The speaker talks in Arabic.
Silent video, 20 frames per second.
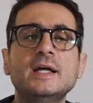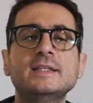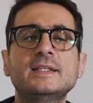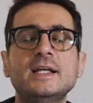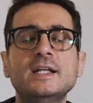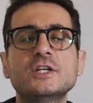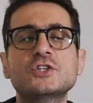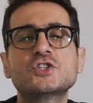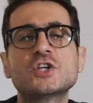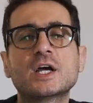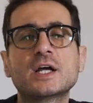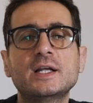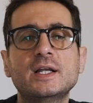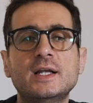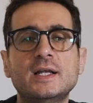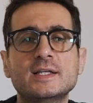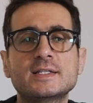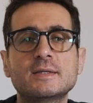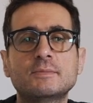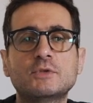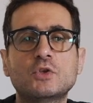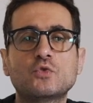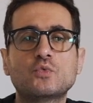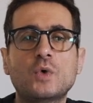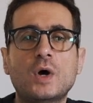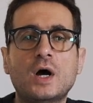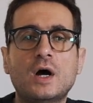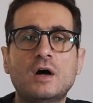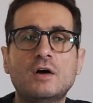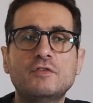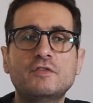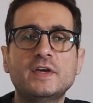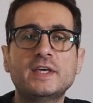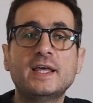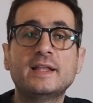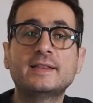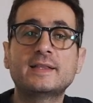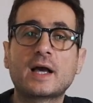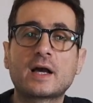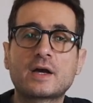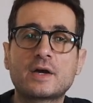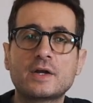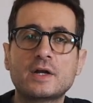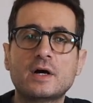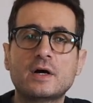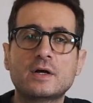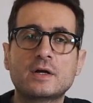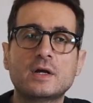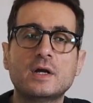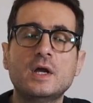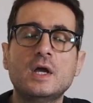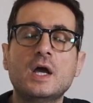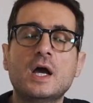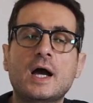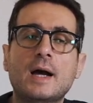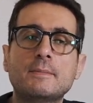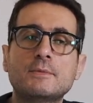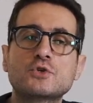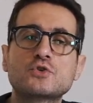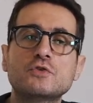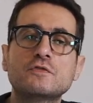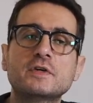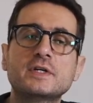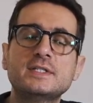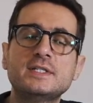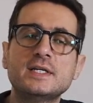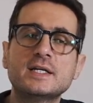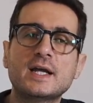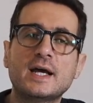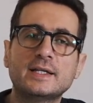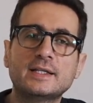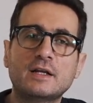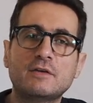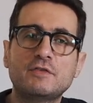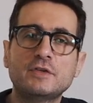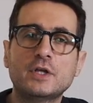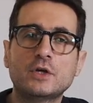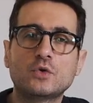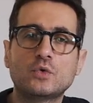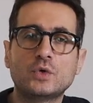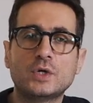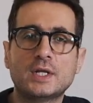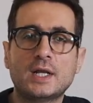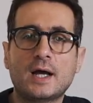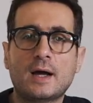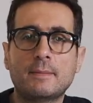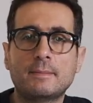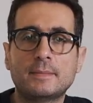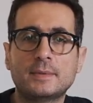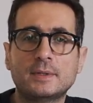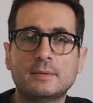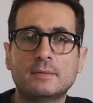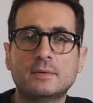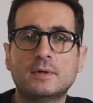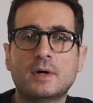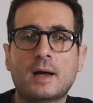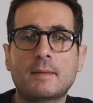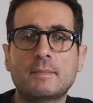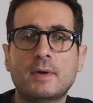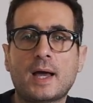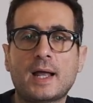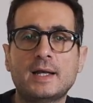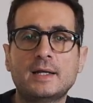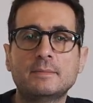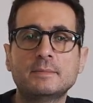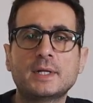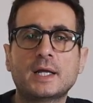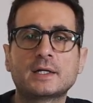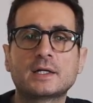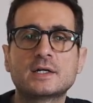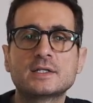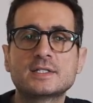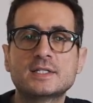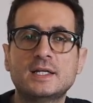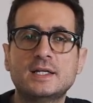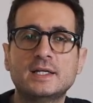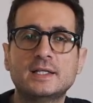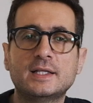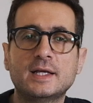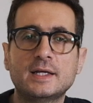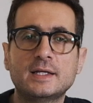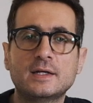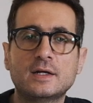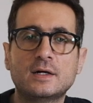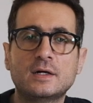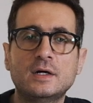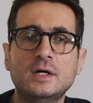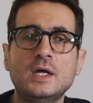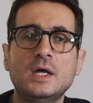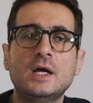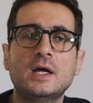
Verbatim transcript: ثالث شغله اللي لازم تتوقف هي التكرار عم نشوف كثير هيدا الفيديو اللي عم عم بيعلمنا نغسل ايدينا